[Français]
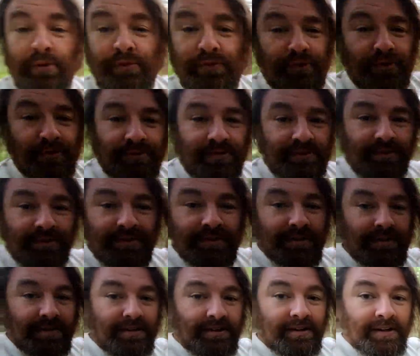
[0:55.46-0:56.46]
au fond d'une
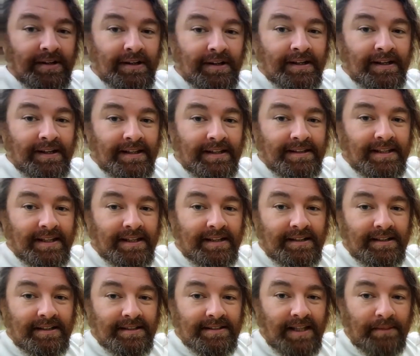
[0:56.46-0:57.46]
euh,
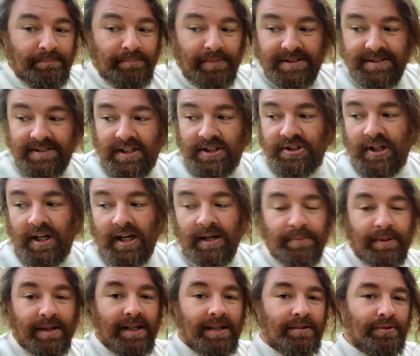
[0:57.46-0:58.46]
d'un passage.
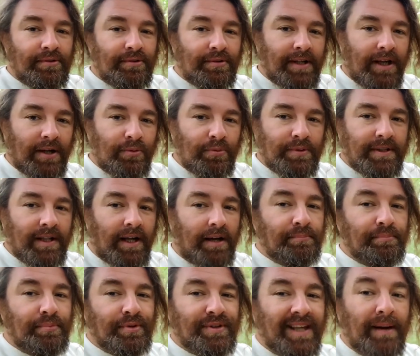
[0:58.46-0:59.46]
Après, la route est
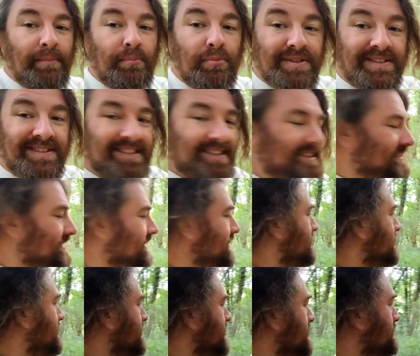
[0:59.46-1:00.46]
un peu cabossée,
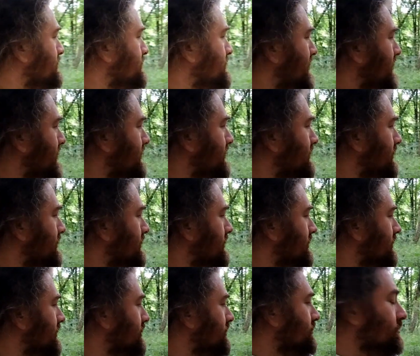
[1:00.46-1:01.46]
mais
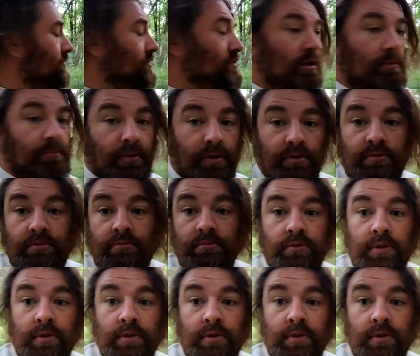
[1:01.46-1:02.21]
euh, mais ça passe.